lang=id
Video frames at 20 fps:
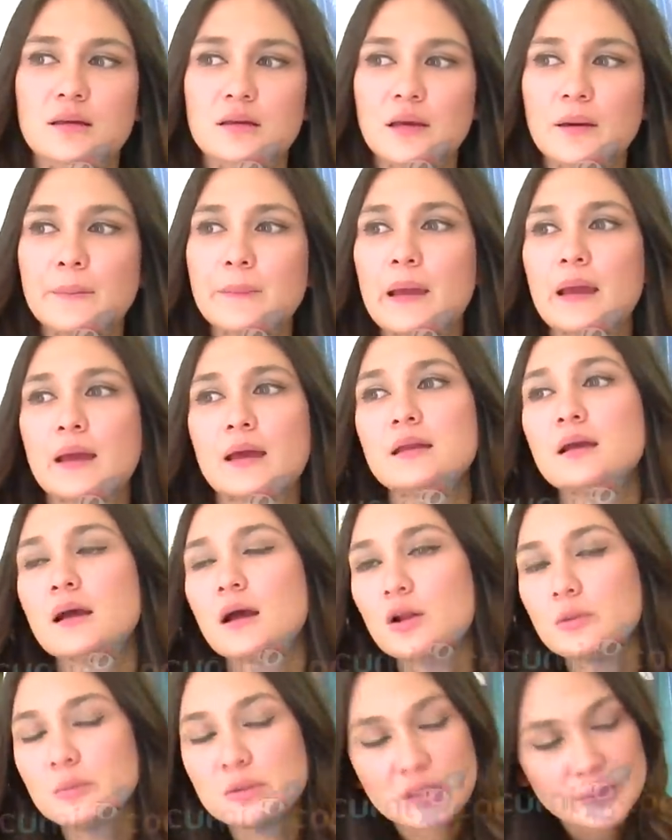ya pengennya
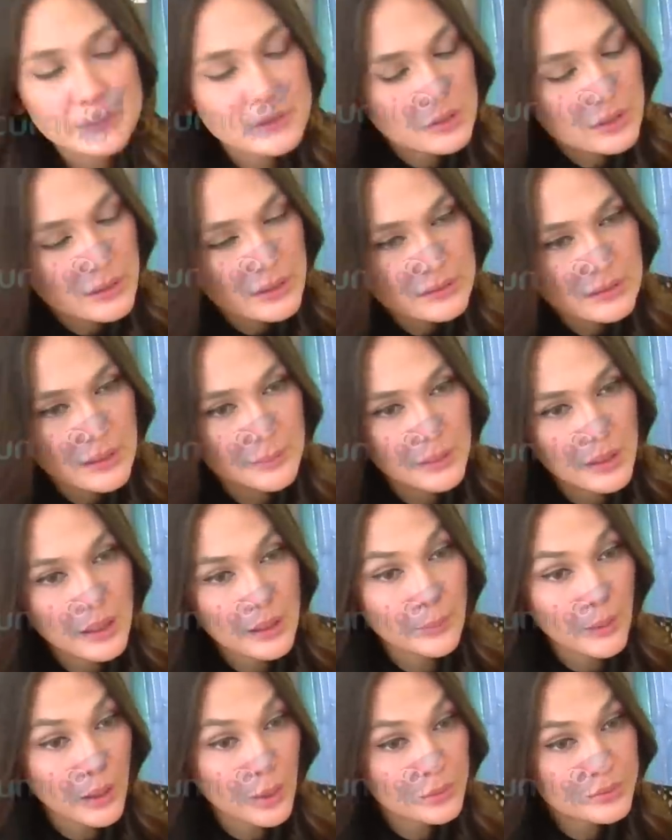kalau bisa besok ya siapa
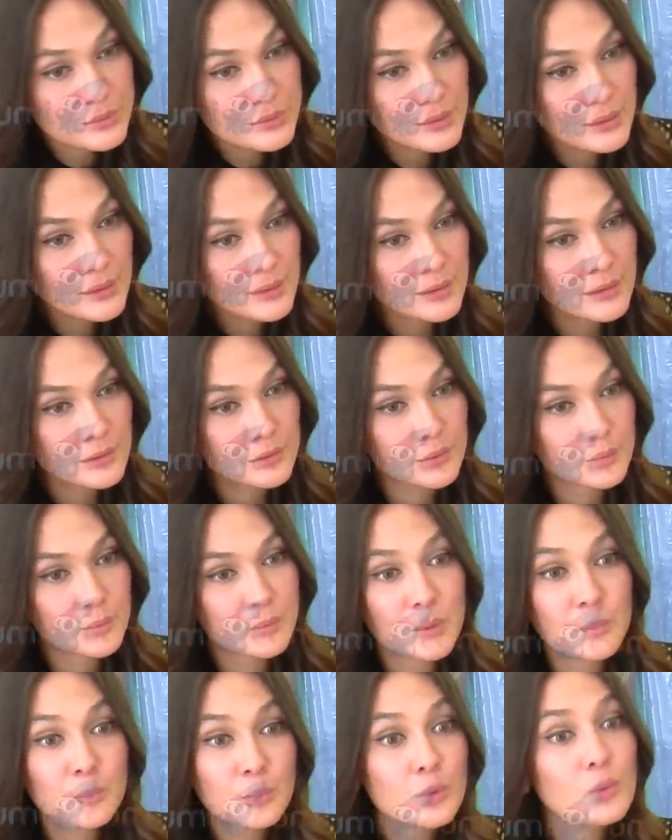nggak mau sih gitu
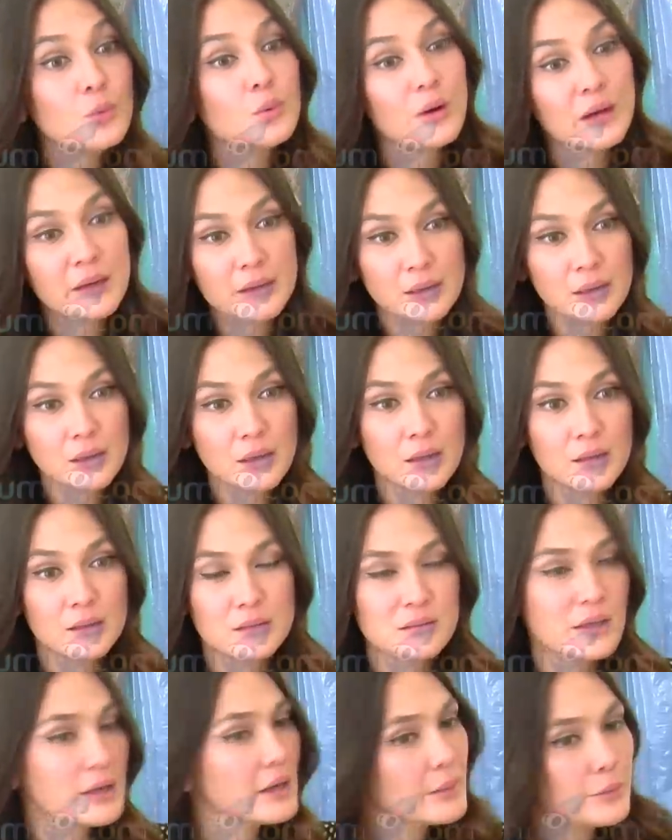perempuan
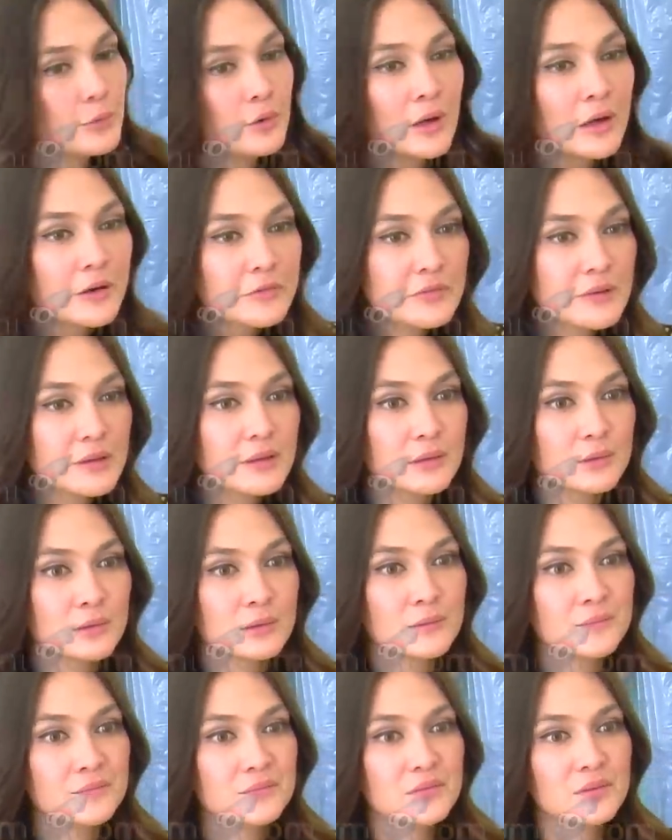saya nggak mau nafik gitu
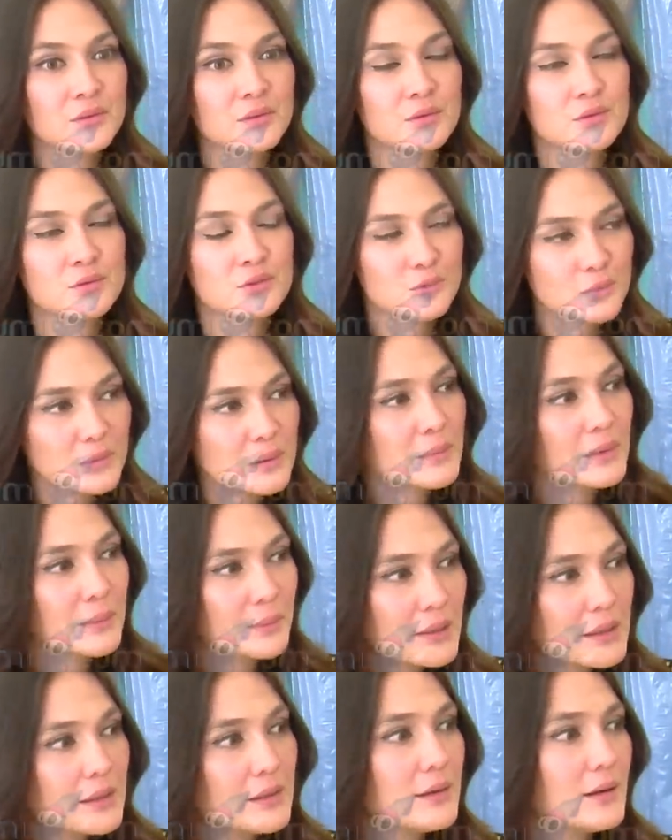cuma
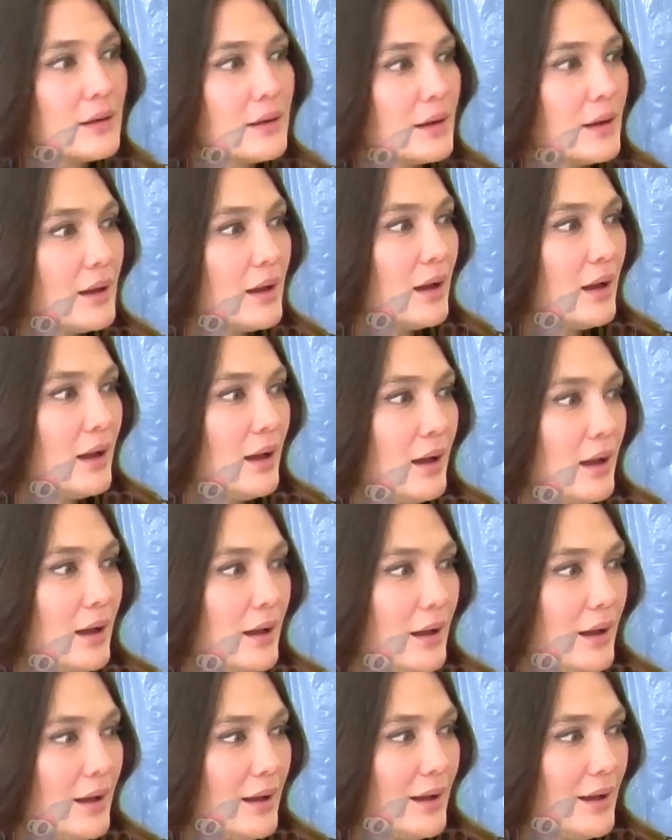memang
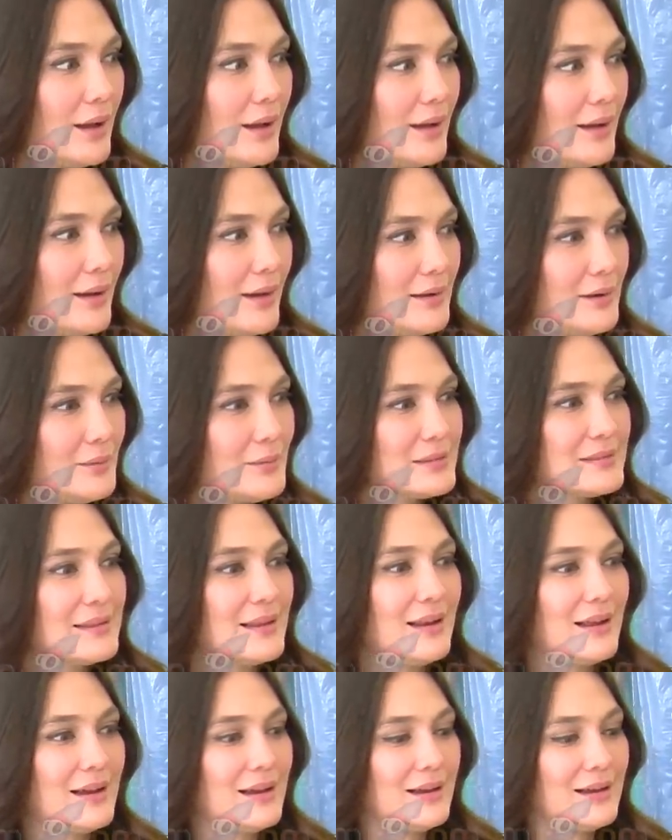ini
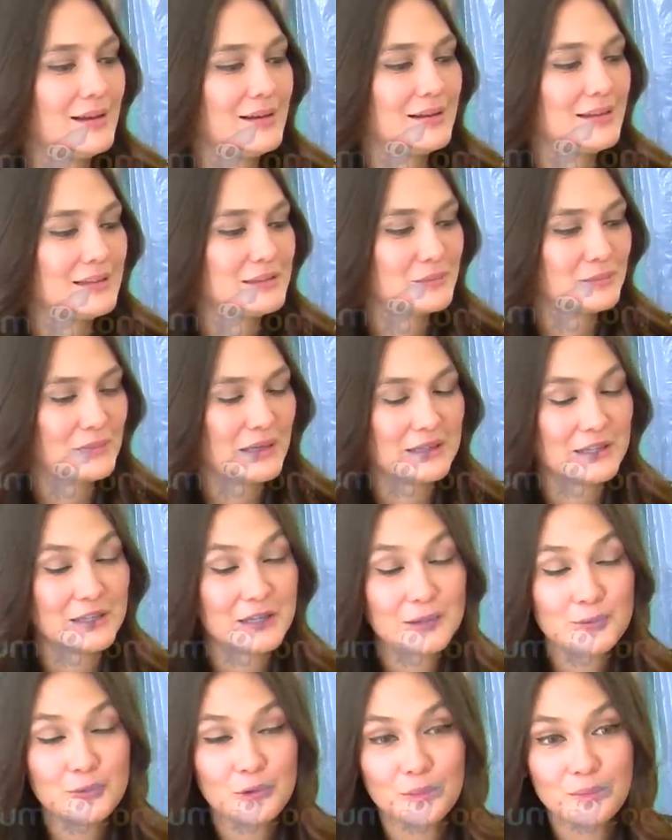masalah
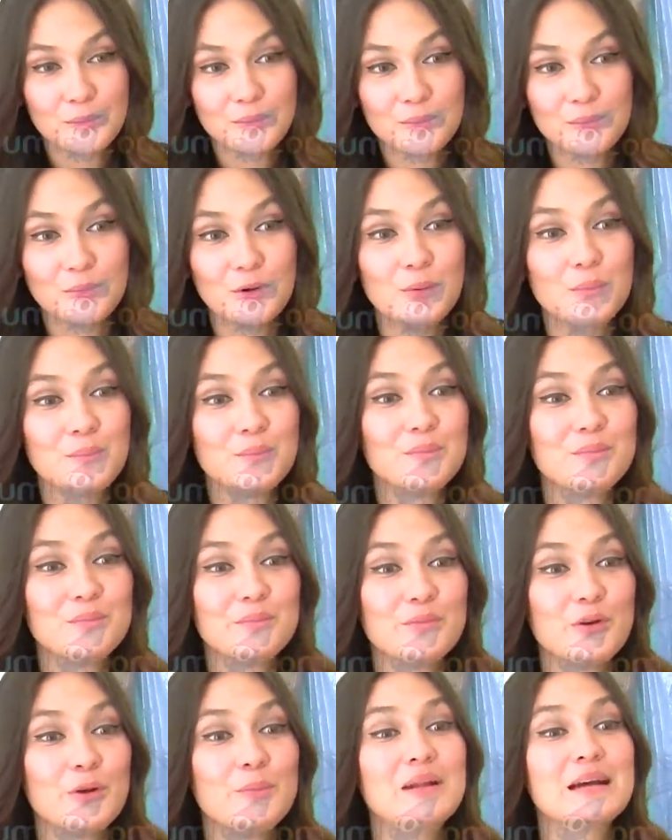kesempatannya belum belum
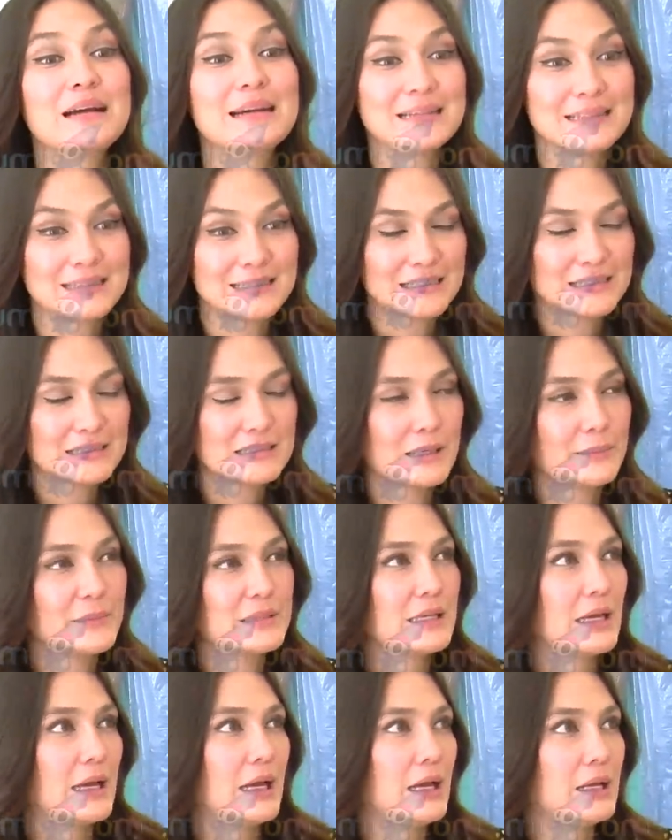belum deket
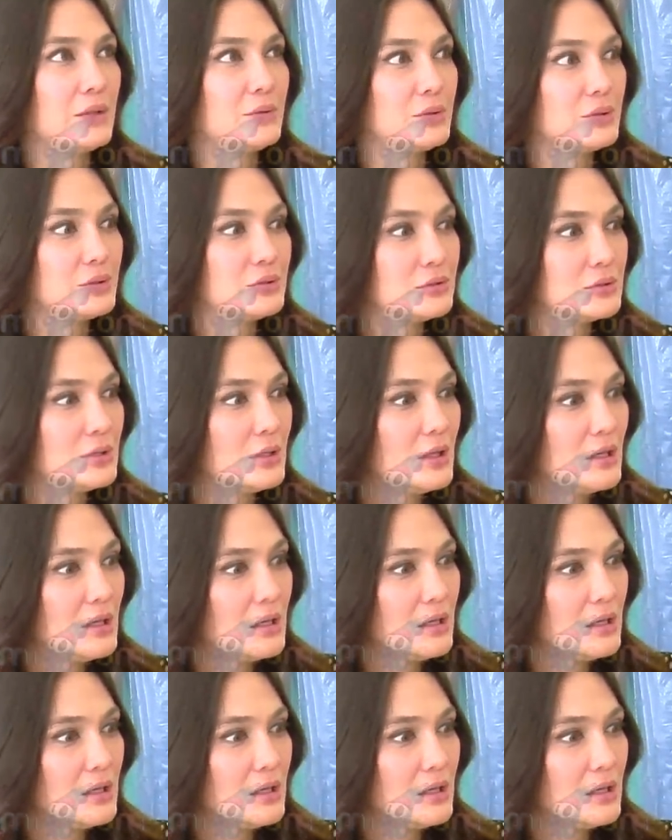sama saya terus